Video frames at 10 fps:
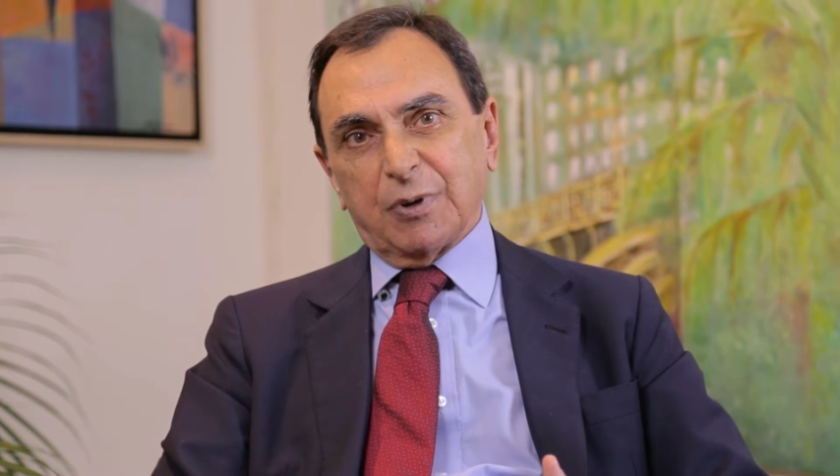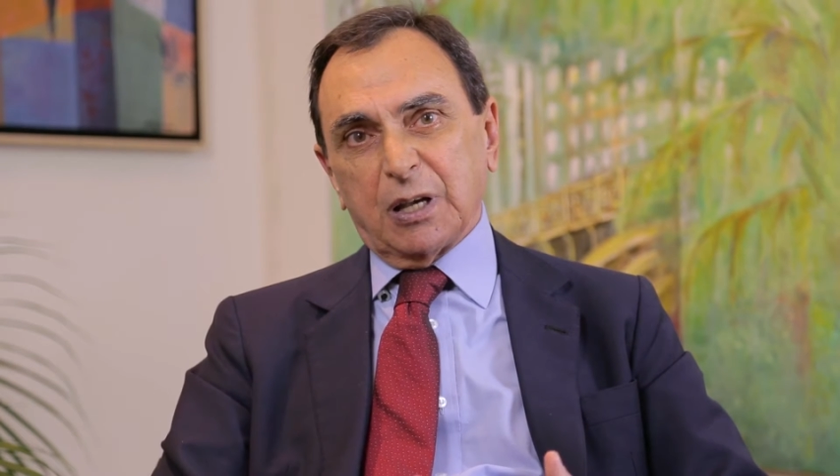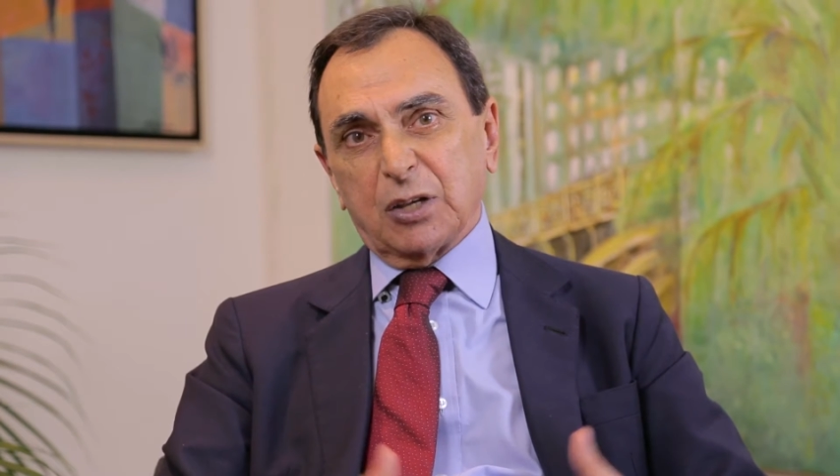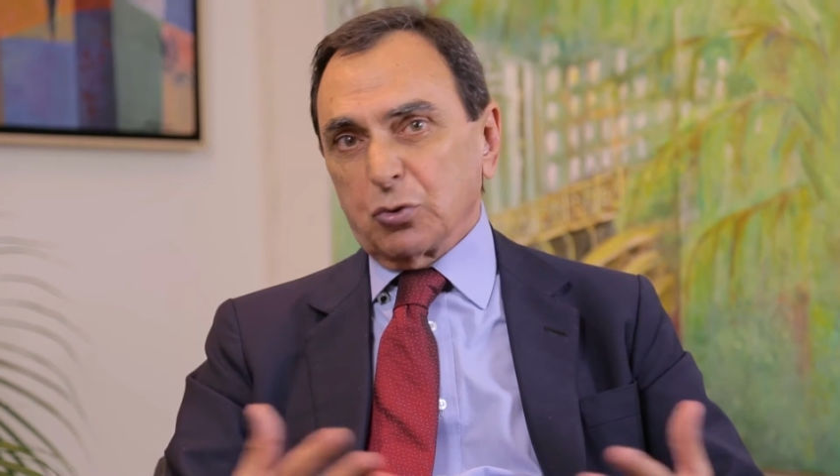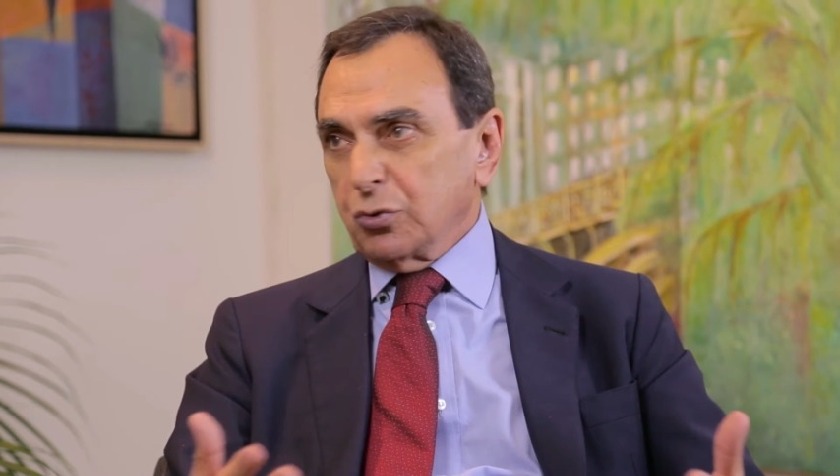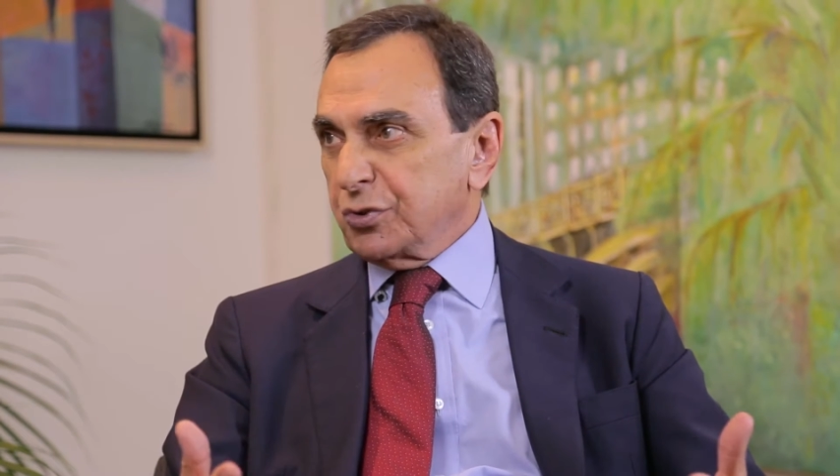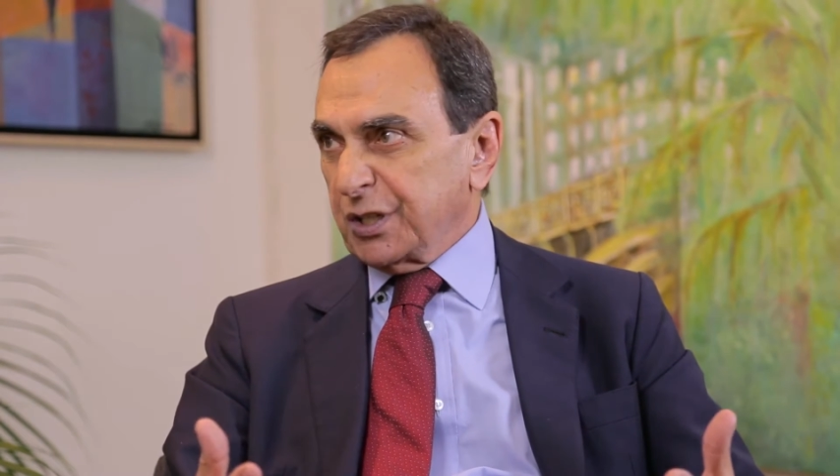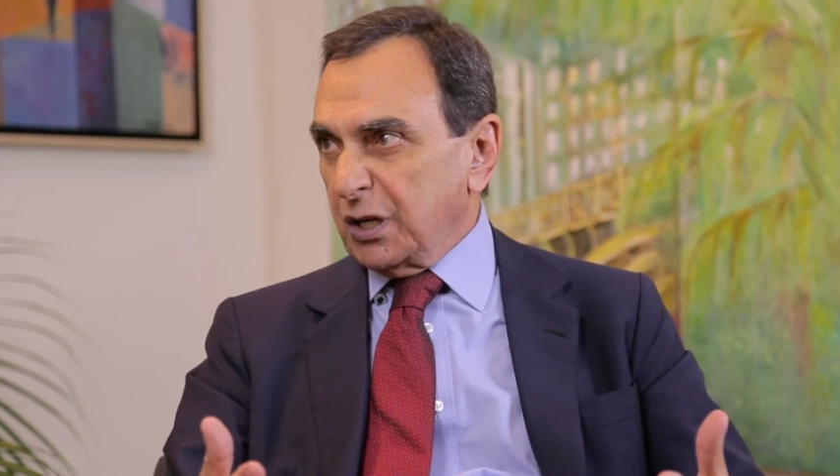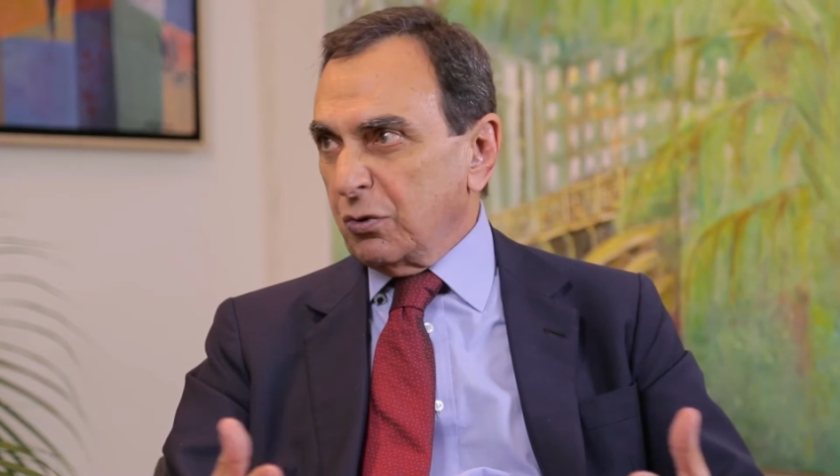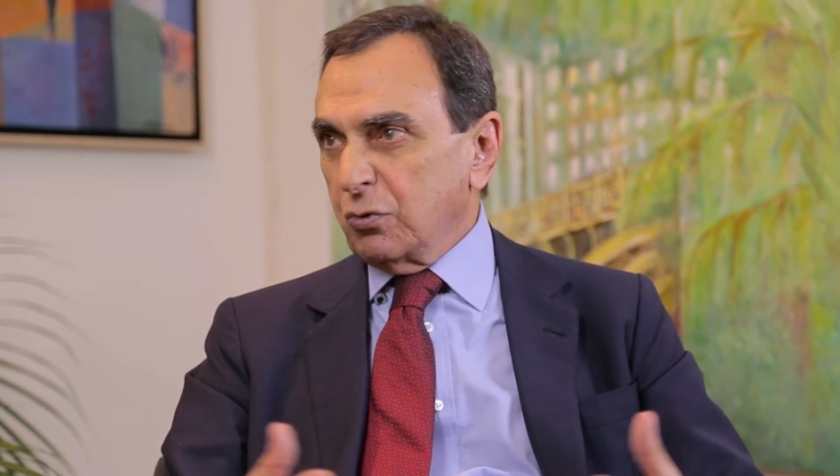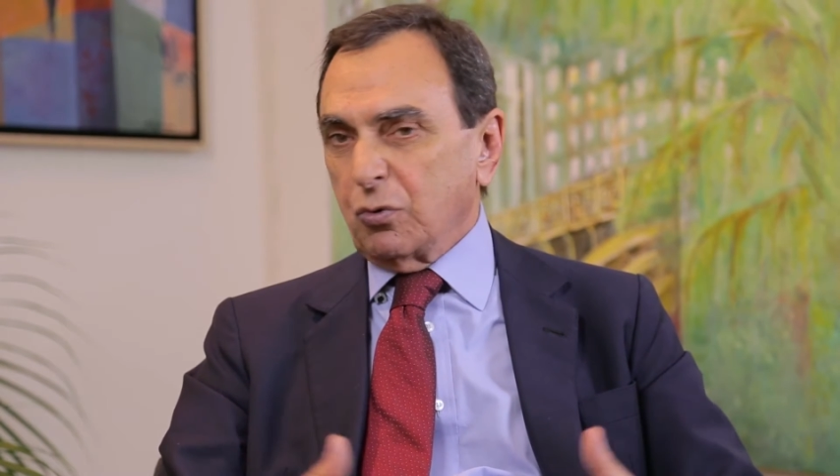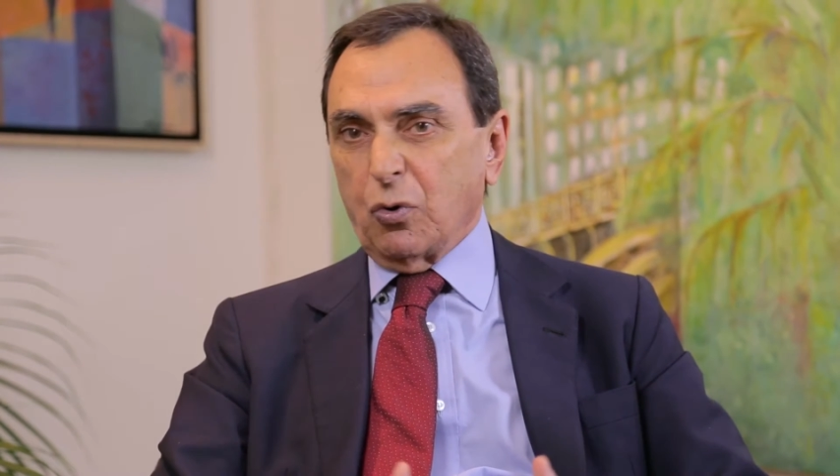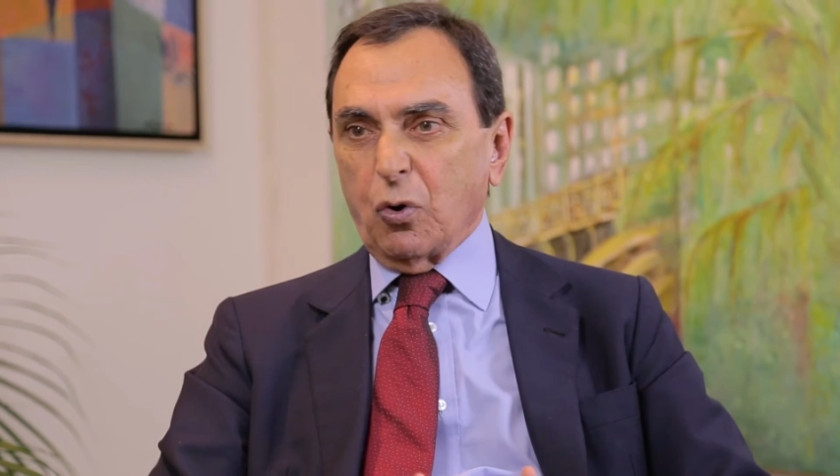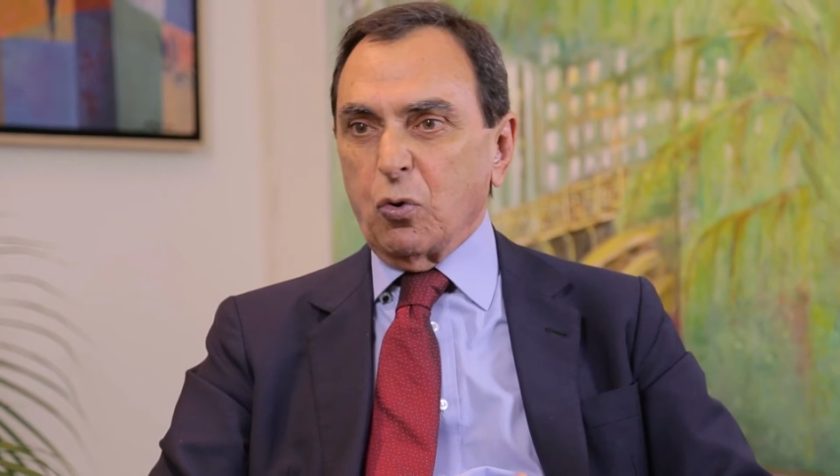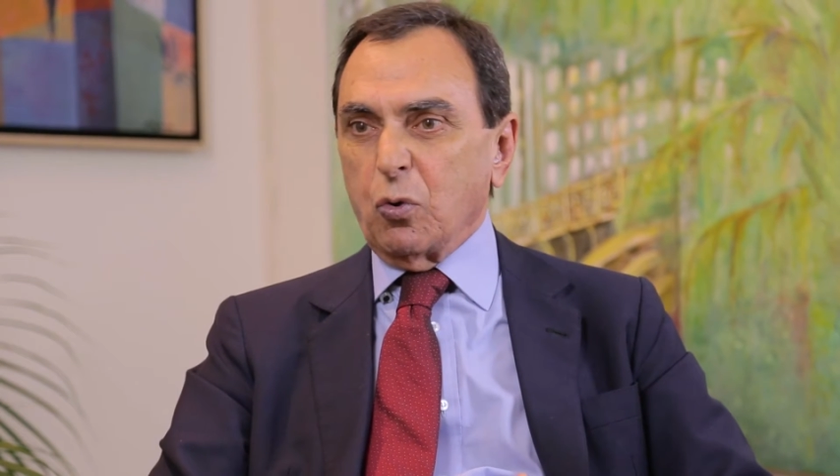resolução
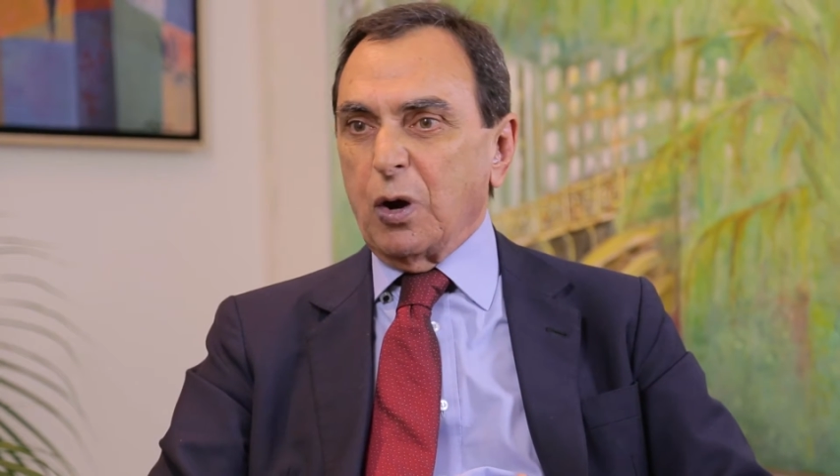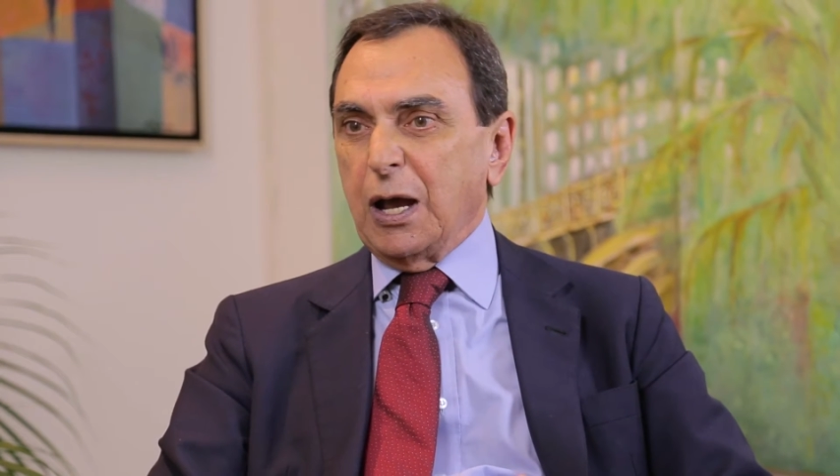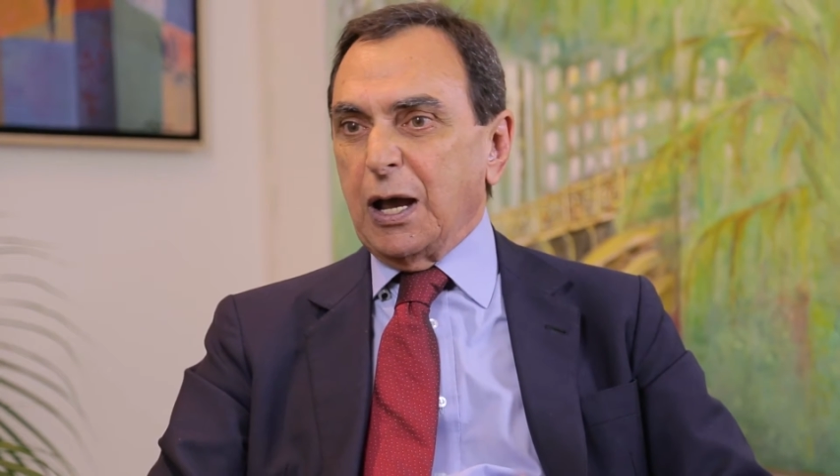ou